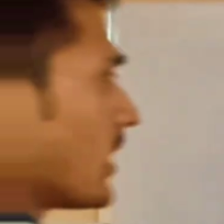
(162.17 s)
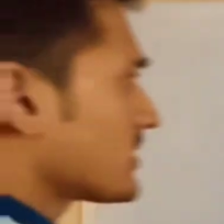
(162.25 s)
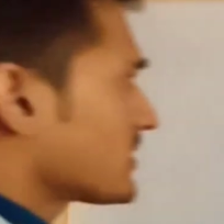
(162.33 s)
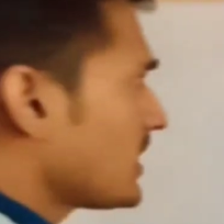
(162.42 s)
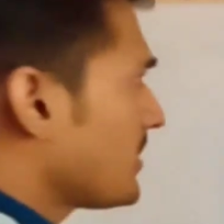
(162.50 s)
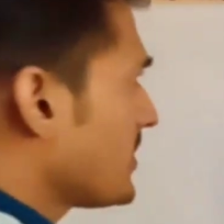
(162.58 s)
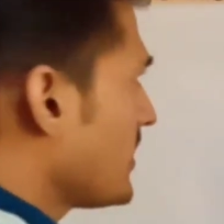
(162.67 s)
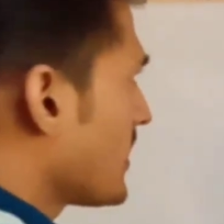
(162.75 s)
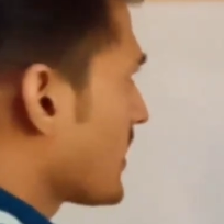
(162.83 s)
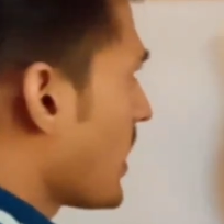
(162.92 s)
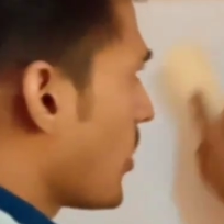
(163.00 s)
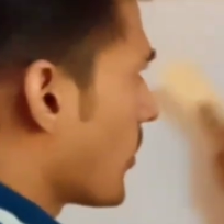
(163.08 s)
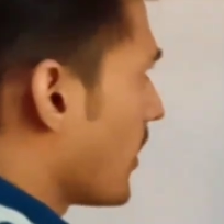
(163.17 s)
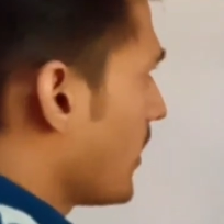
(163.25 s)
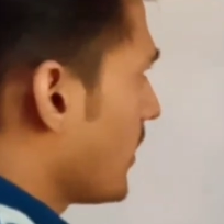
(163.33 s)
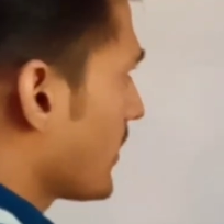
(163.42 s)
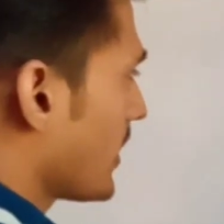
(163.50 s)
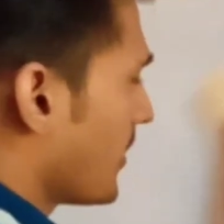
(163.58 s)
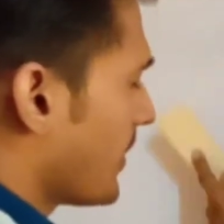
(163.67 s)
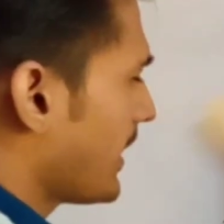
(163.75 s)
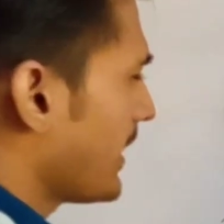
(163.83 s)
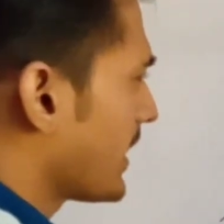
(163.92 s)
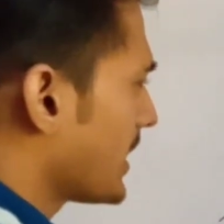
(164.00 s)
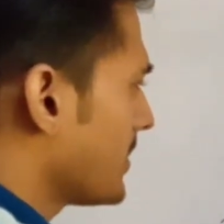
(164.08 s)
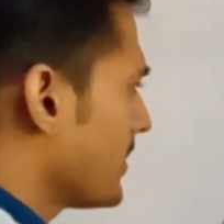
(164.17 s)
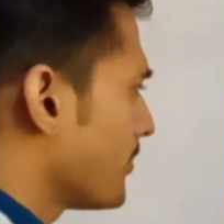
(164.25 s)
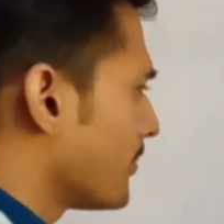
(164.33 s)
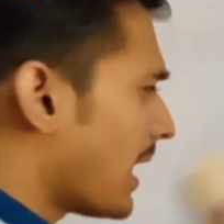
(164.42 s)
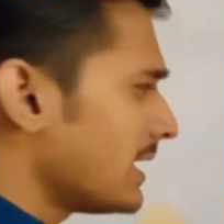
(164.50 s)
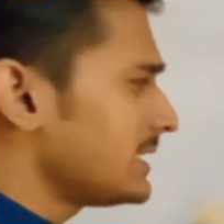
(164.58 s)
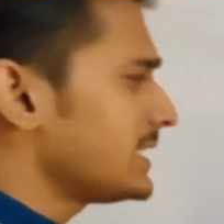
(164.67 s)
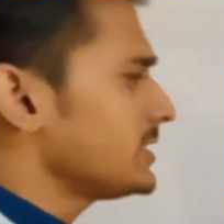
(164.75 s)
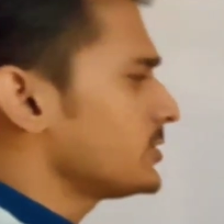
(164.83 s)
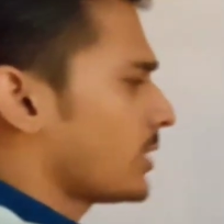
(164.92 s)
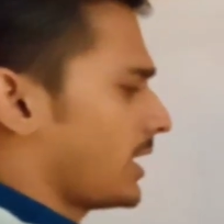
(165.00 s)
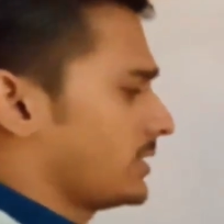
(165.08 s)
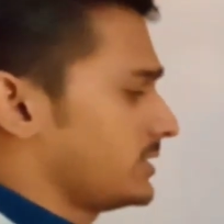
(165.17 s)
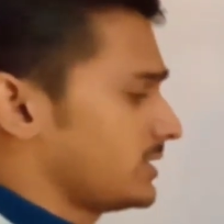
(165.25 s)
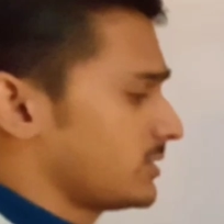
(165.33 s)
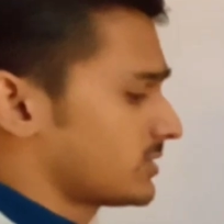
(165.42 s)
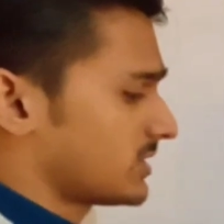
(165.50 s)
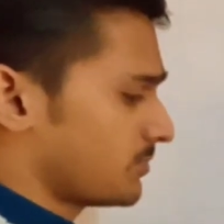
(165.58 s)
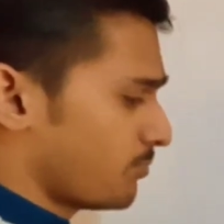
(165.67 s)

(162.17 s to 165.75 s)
अक्सर हमने देखा होगा कि हमारे घर में बाल्टी जो है जिस